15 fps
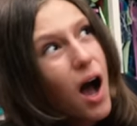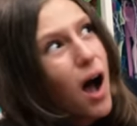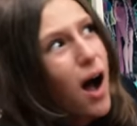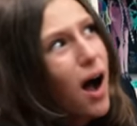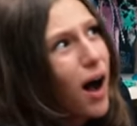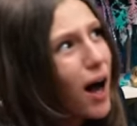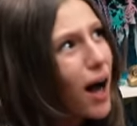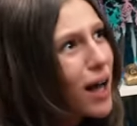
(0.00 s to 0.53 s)

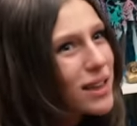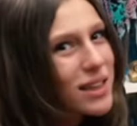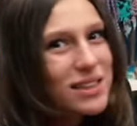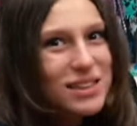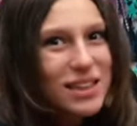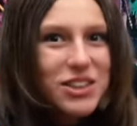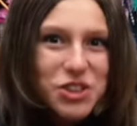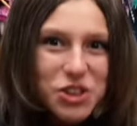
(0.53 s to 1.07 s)
а,
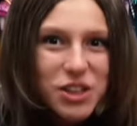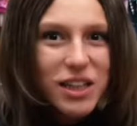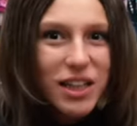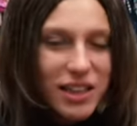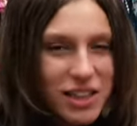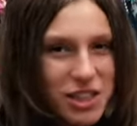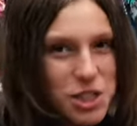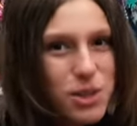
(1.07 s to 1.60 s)
достаточное
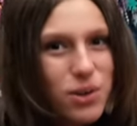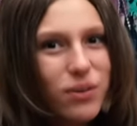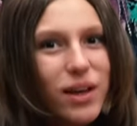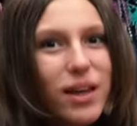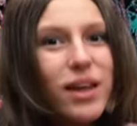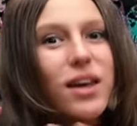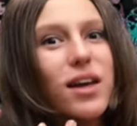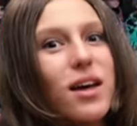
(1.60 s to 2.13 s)
количество
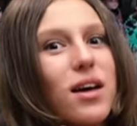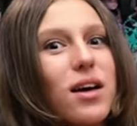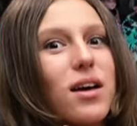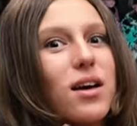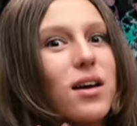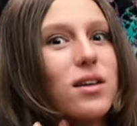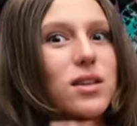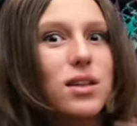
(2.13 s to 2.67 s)
и
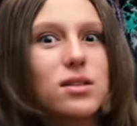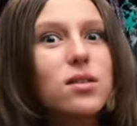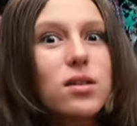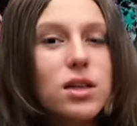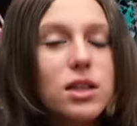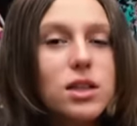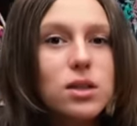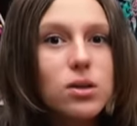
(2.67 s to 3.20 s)

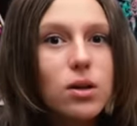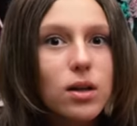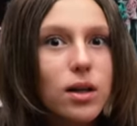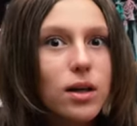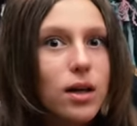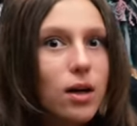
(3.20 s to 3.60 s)
настолько тяжелая